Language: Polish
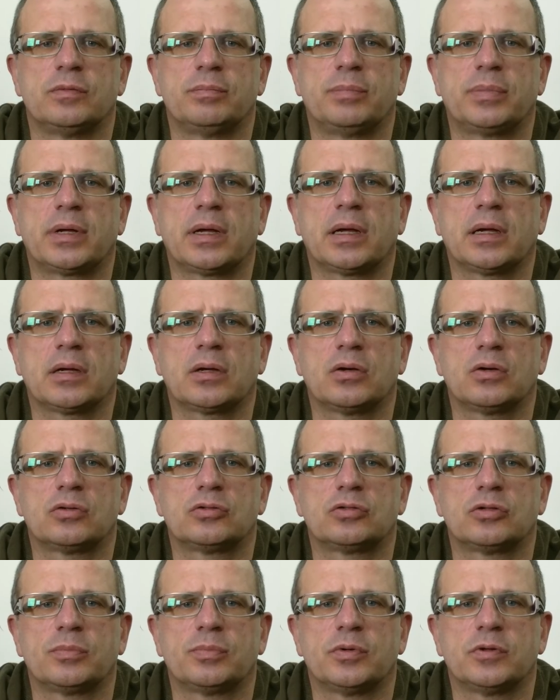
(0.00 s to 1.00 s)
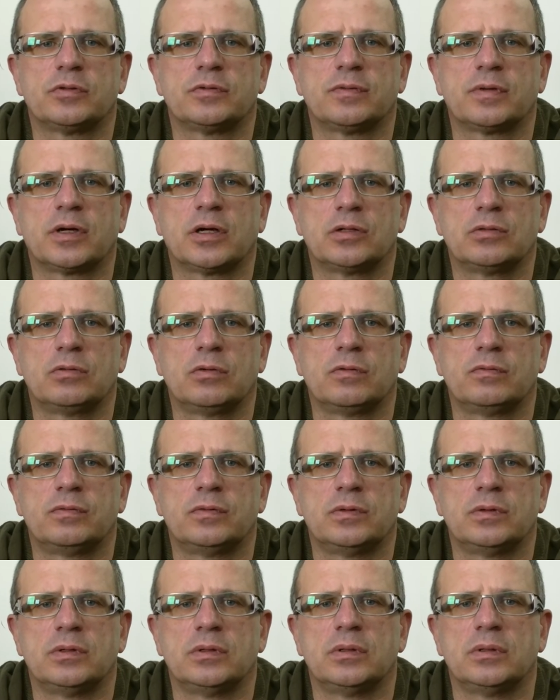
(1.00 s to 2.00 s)
brak, oczopląs
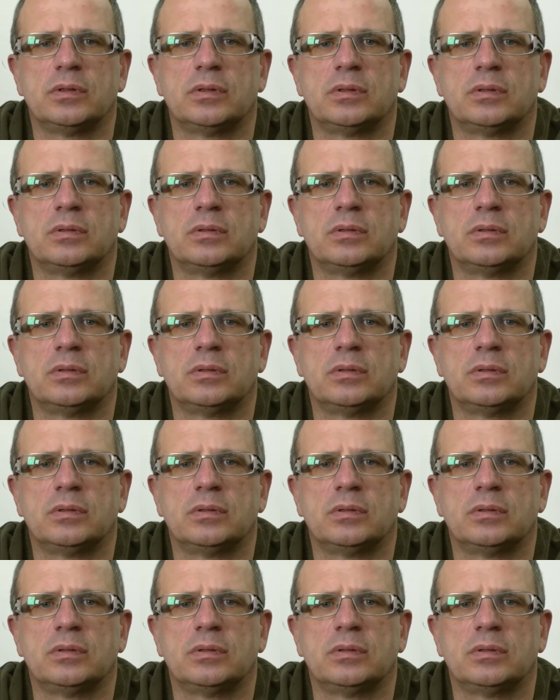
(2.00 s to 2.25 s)
wahadłowy